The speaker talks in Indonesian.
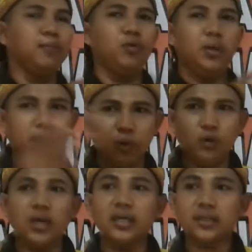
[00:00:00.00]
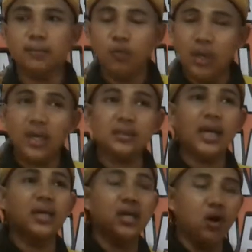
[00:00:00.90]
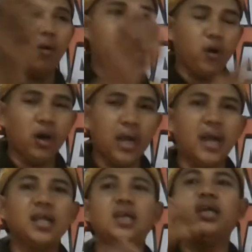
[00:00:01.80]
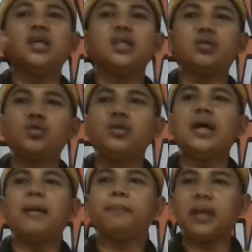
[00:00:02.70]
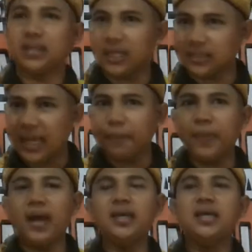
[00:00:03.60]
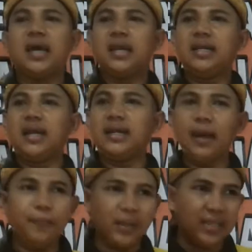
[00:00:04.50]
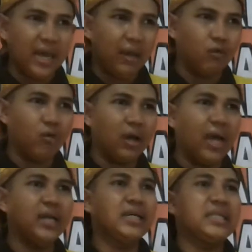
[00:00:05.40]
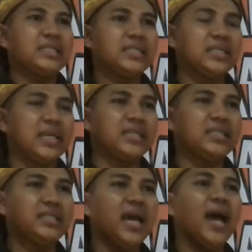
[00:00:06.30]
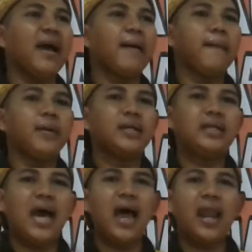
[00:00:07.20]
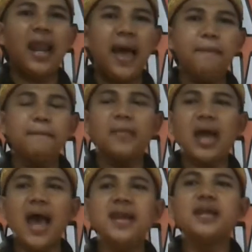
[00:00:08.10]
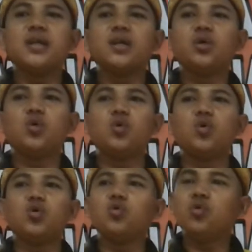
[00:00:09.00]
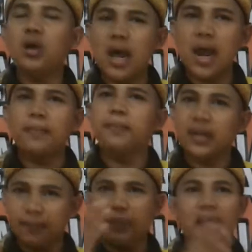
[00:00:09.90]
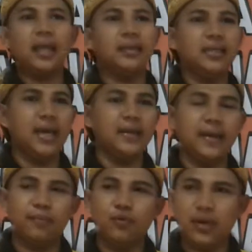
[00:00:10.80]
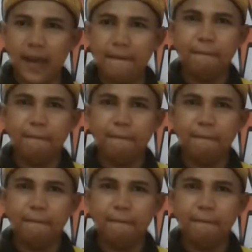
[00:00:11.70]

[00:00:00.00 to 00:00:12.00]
ibu-ibu yang semua yang tadi diobrolkan itu dapat tercapai dan dapat dilakukan sejak dalam kandungan. Beri perhatian ya, Bu ya.